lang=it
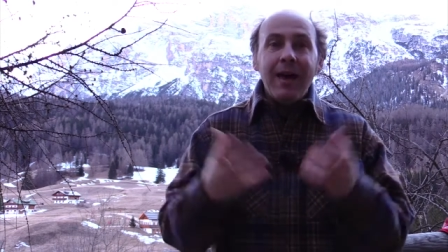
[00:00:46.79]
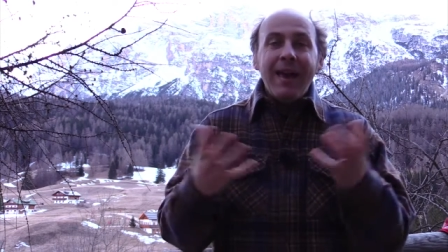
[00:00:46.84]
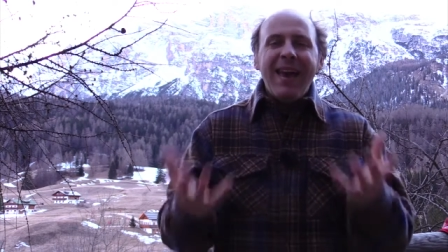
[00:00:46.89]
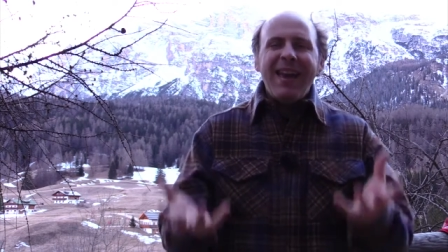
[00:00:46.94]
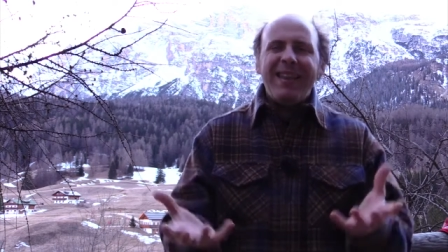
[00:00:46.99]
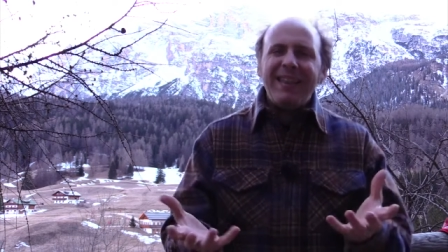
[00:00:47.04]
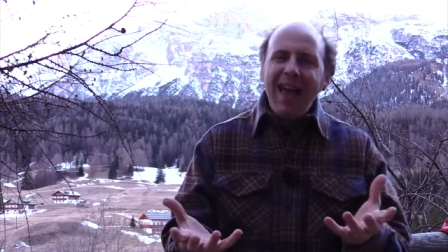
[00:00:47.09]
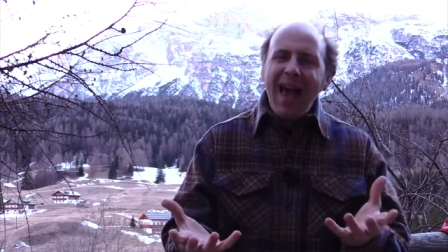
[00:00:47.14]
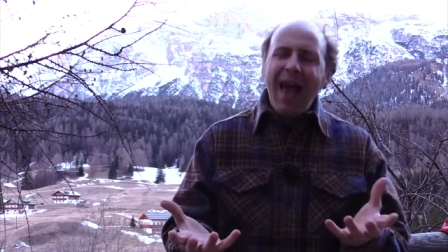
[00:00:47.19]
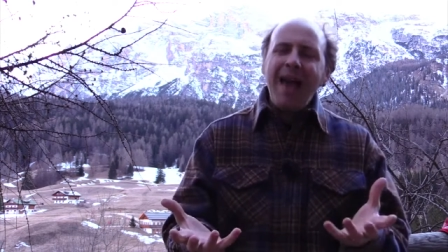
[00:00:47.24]

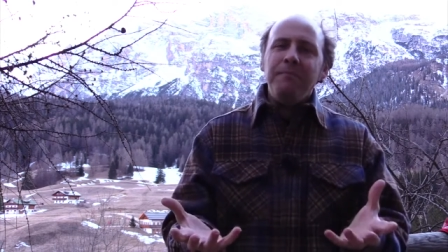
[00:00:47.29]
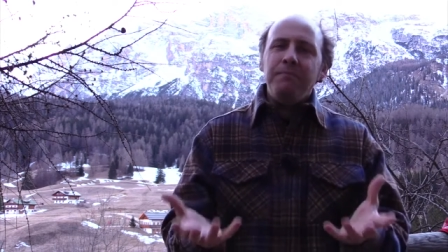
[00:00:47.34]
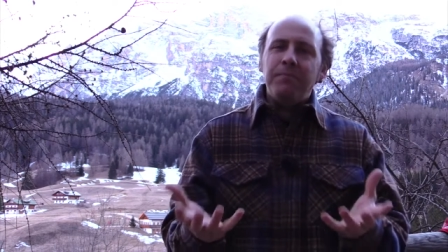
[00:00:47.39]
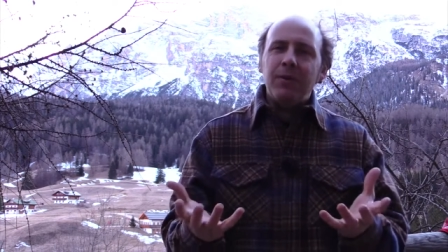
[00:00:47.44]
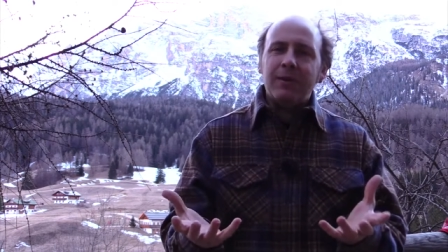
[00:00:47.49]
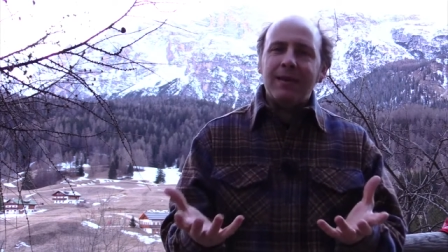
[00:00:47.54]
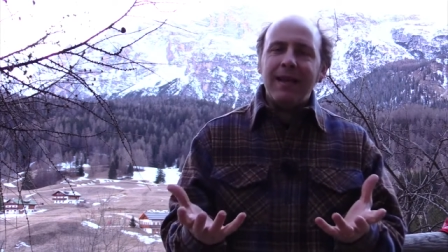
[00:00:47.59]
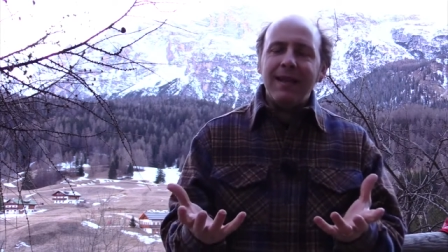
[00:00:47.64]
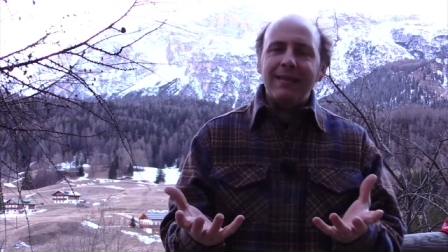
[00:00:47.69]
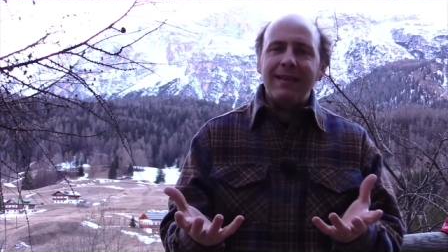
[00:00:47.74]
E è
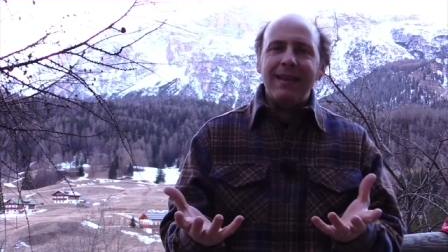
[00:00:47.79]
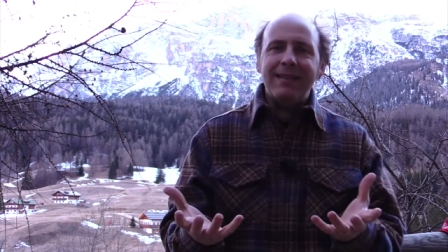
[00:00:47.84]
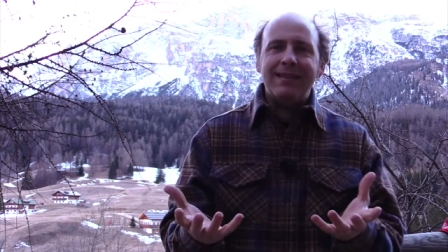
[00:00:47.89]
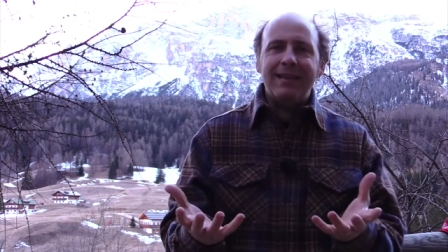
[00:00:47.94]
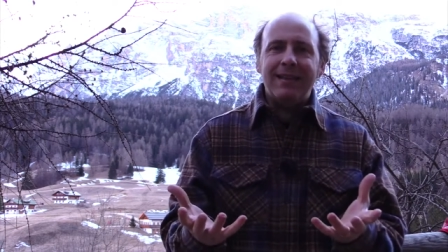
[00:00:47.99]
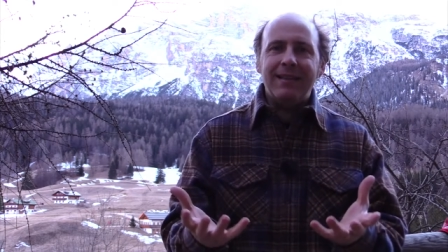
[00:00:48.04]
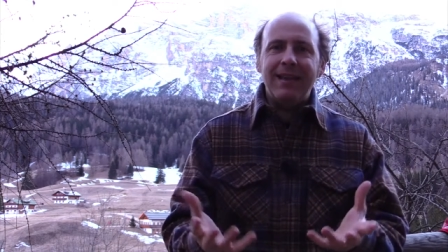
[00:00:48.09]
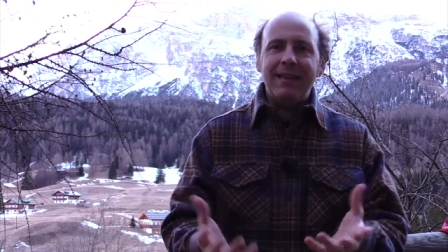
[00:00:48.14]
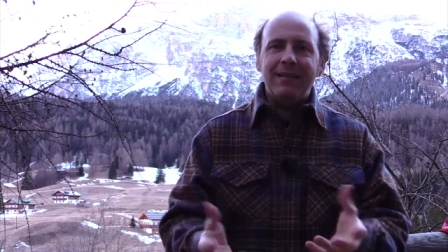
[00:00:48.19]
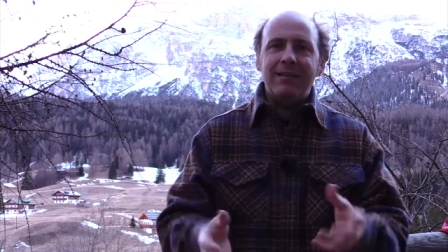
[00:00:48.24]
importante
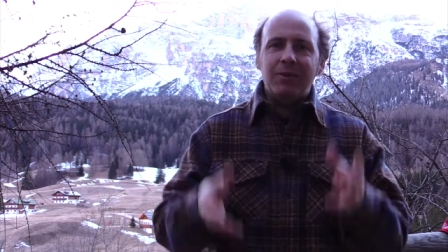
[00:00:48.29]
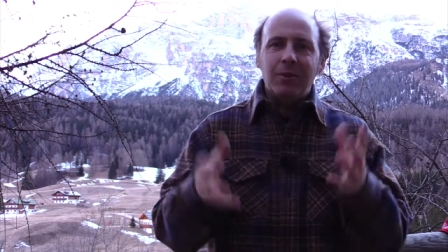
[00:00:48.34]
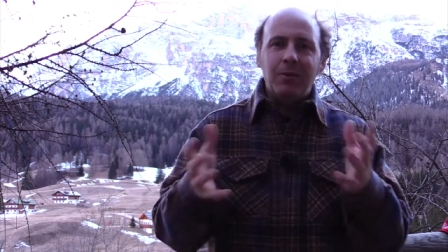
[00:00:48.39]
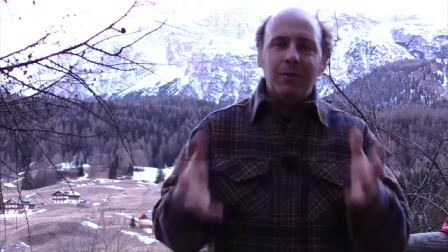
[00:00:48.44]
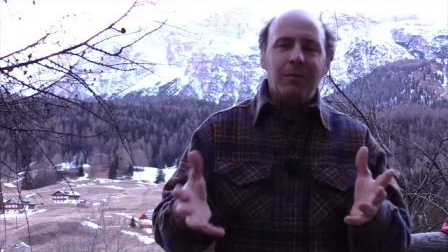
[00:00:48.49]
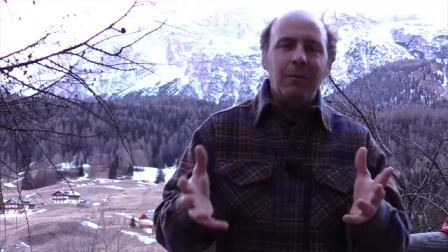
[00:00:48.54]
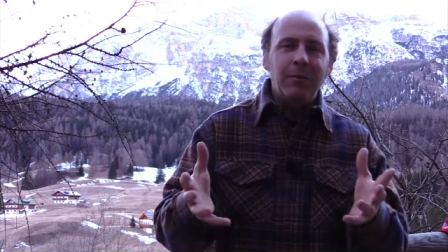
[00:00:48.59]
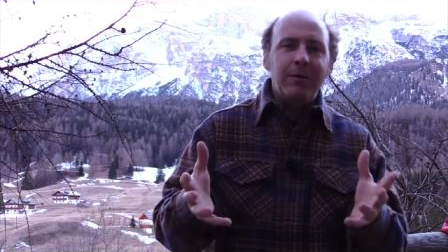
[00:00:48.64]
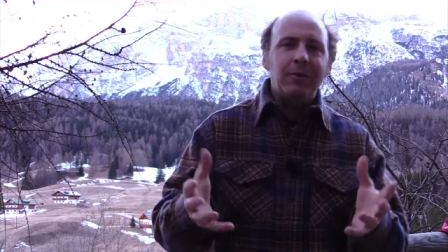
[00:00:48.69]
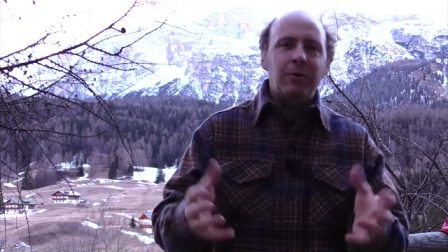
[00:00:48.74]
essere dentro
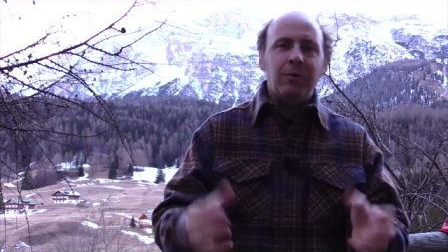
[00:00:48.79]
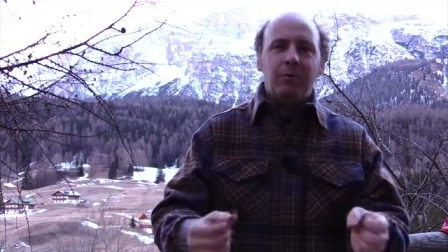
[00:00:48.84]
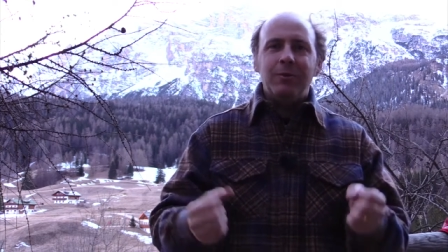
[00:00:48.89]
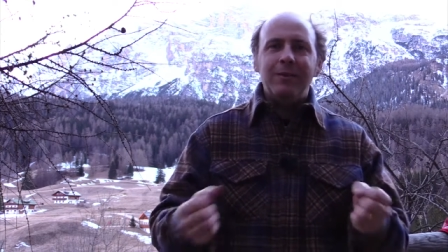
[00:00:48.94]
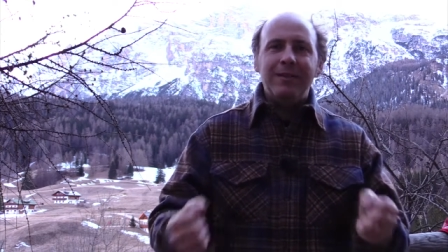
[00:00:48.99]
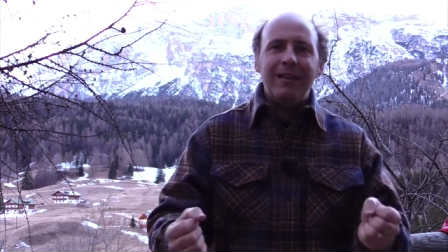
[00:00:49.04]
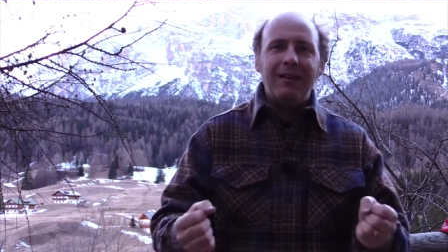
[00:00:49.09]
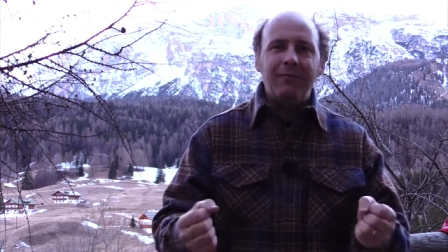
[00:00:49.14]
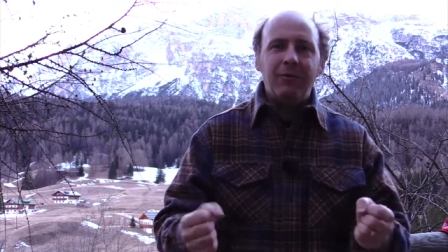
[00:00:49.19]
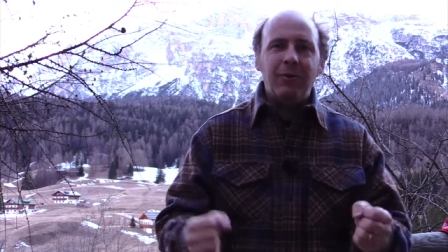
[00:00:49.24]
nel momento in cui
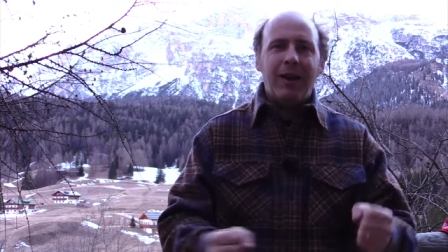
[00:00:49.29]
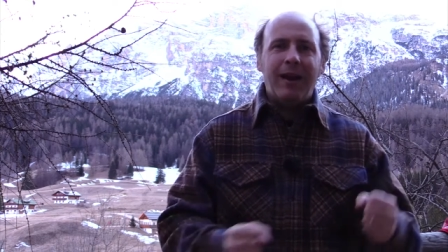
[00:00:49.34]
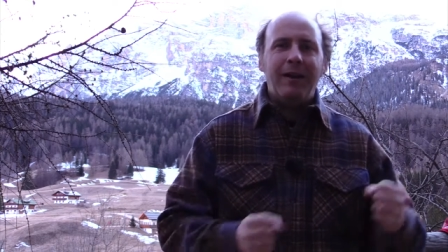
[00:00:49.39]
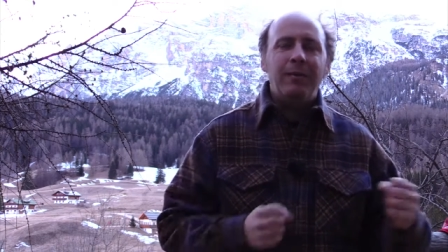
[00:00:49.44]
si lavora,